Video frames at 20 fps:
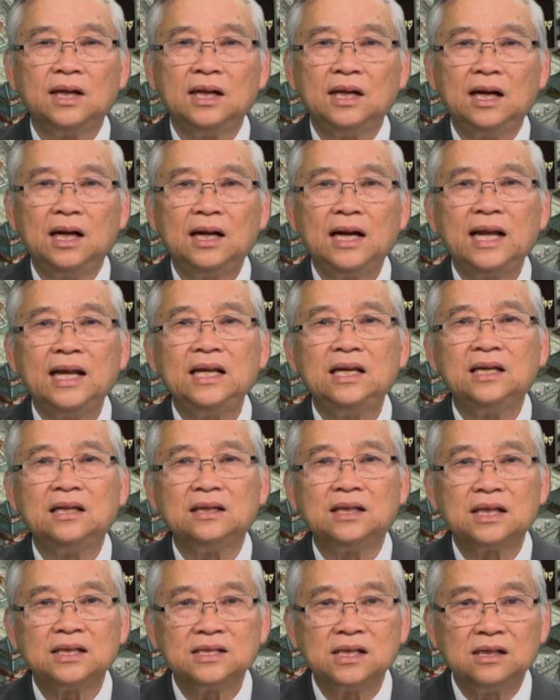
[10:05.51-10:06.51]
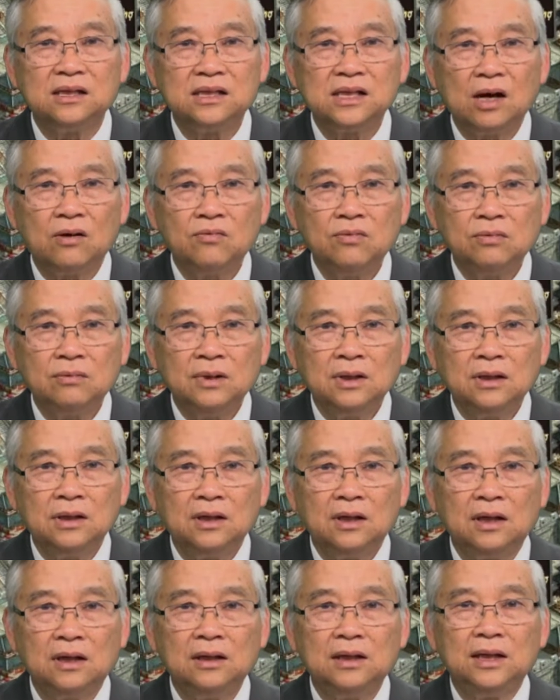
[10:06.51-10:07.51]
đi hết lấy gì người ta sinh sống
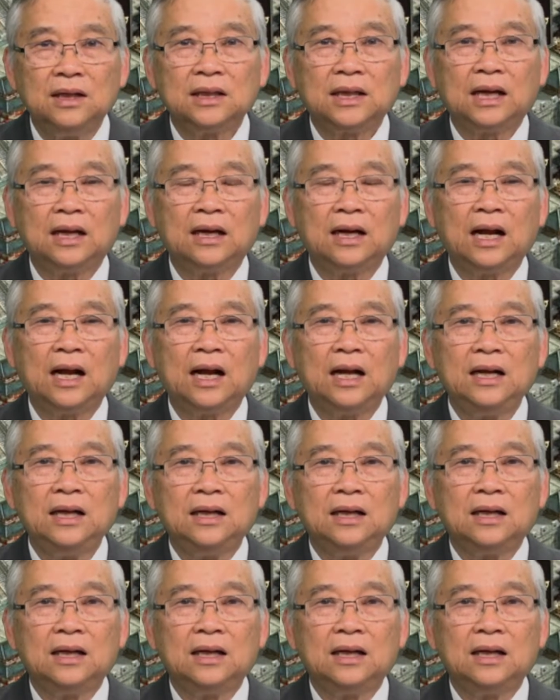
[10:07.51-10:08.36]
thành ra